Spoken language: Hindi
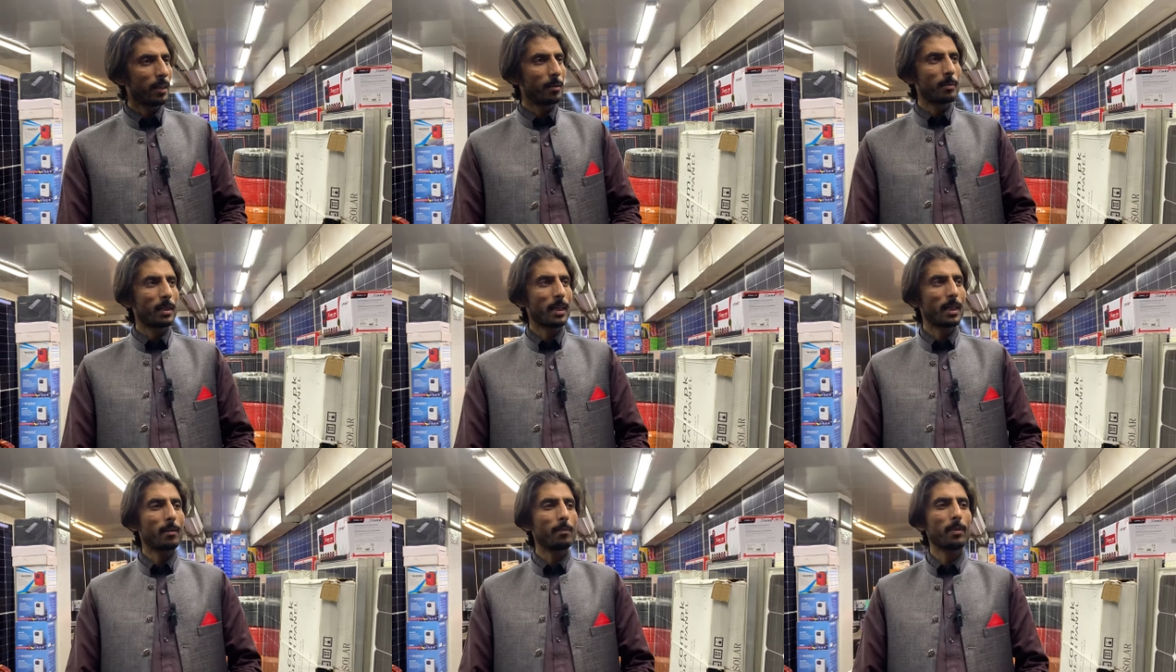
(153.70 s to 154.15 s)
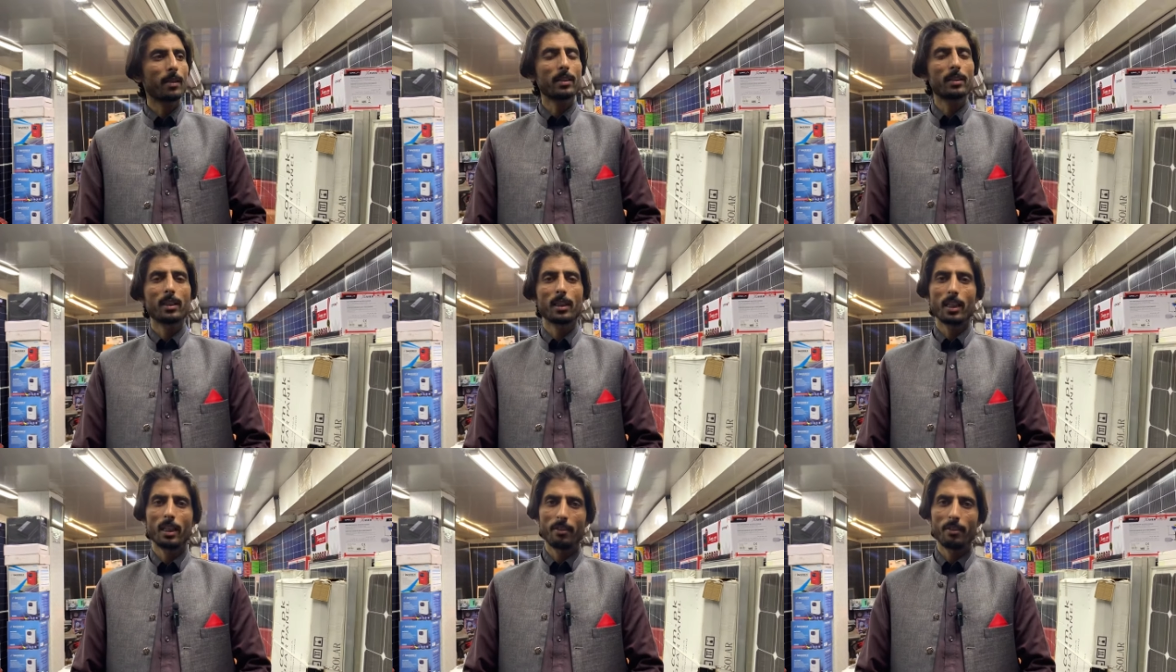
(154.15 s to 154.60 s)
हमारे
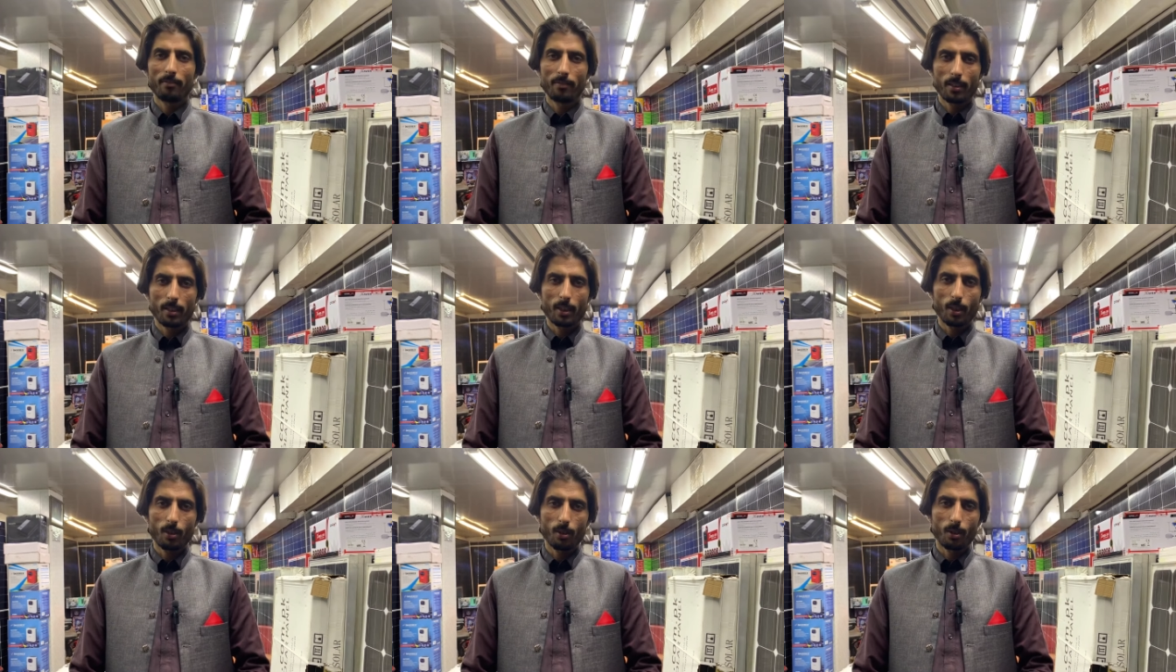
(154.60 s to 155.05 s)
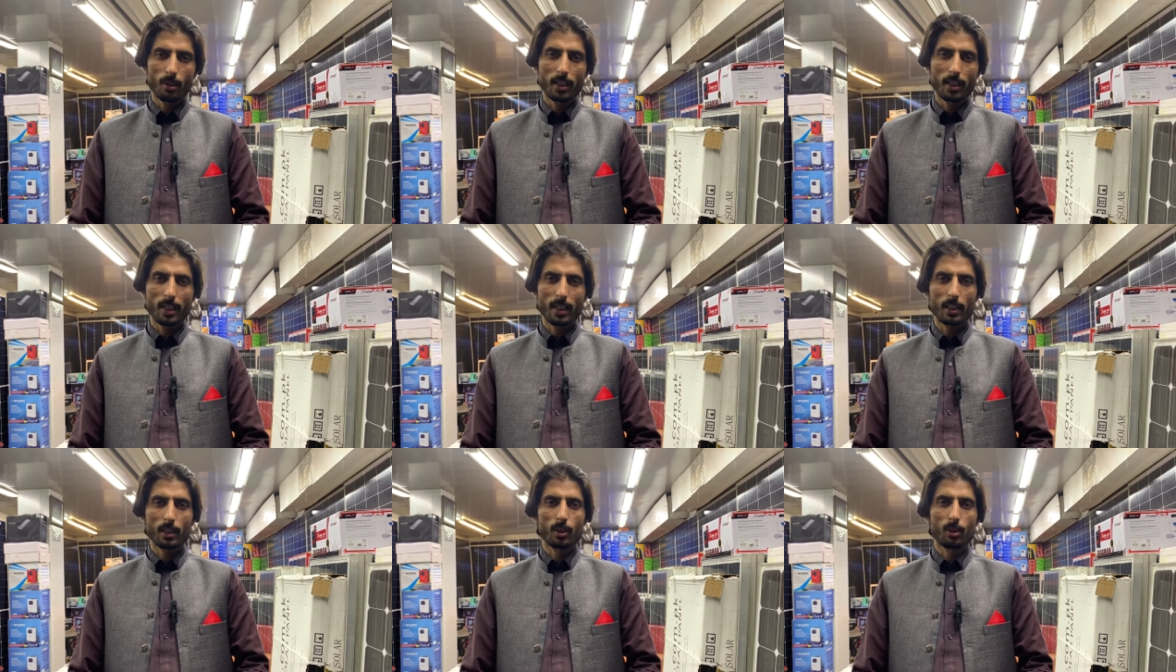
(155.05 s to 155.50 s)
पास इन्वर्टर हो
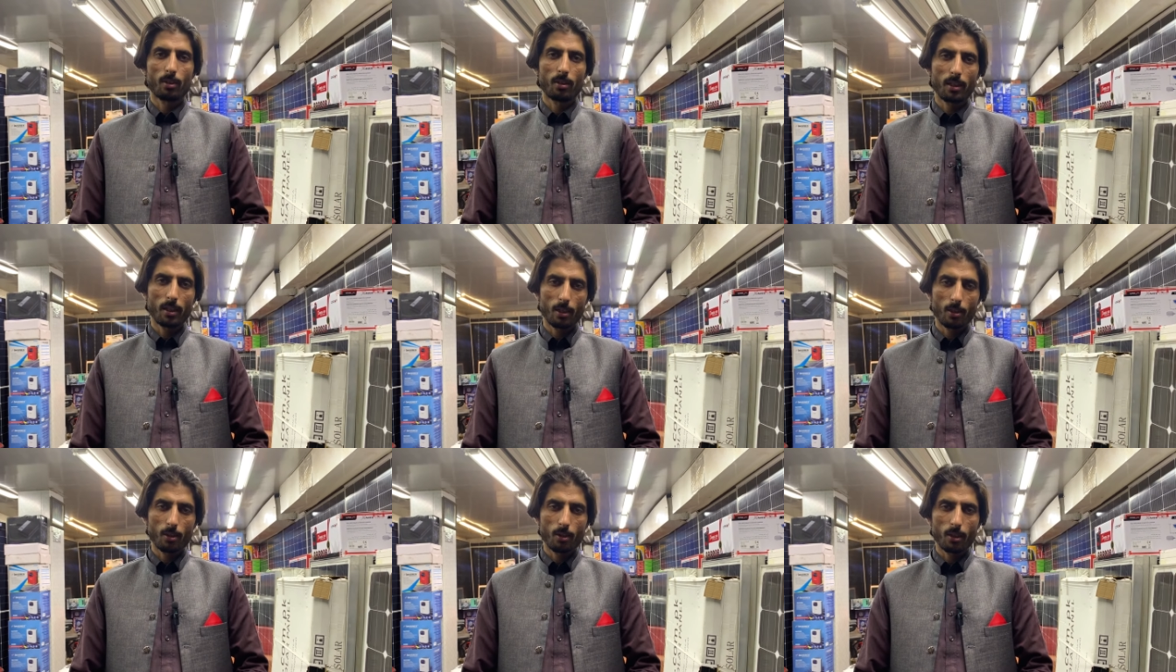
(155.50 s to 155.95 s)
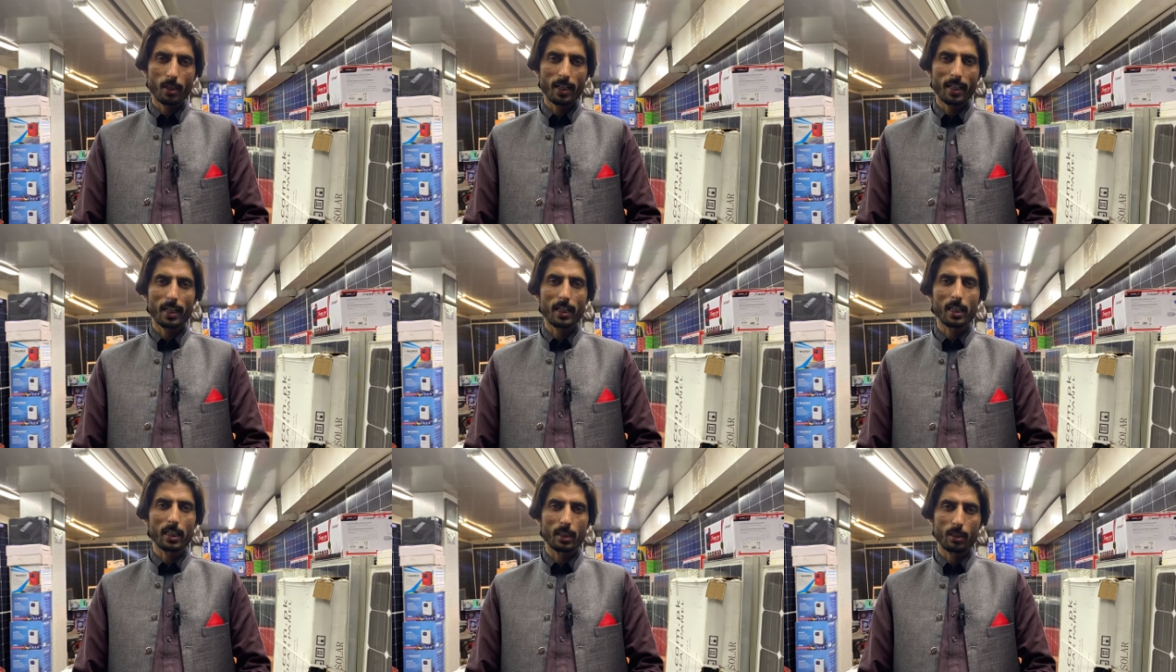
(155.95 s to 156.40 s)
गए सोलर हो
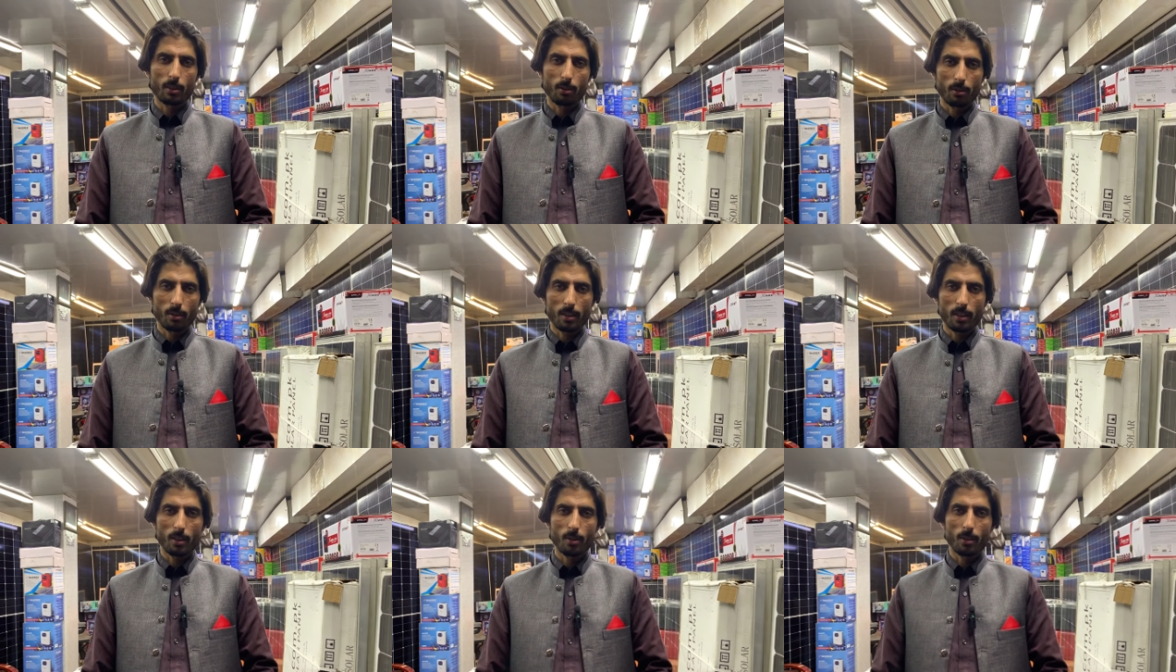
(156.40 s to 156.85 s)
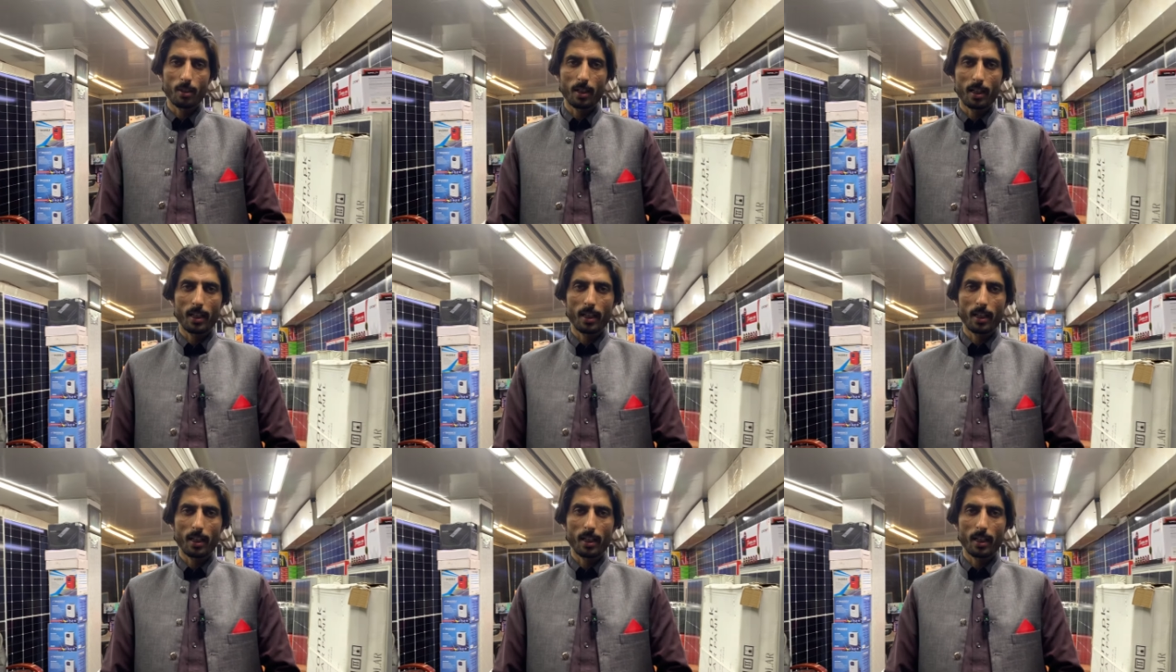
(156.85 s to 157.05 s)
गए कंट्रोलर हो